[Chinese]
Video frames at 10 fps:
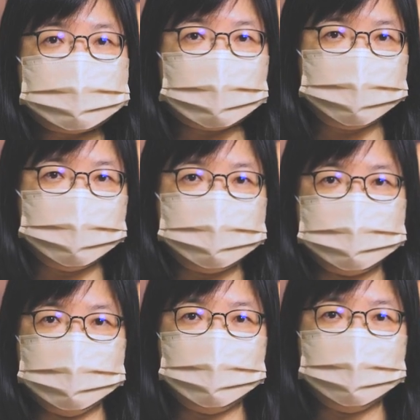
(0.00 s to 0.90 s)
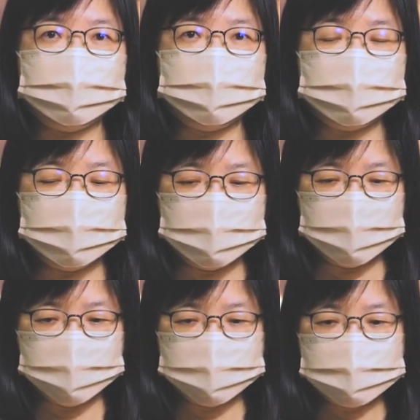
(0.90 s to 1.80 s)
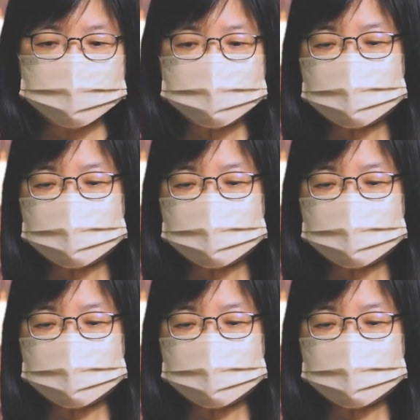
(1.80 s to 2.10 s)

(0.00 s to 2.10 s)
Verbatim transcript: 诈骗集团，你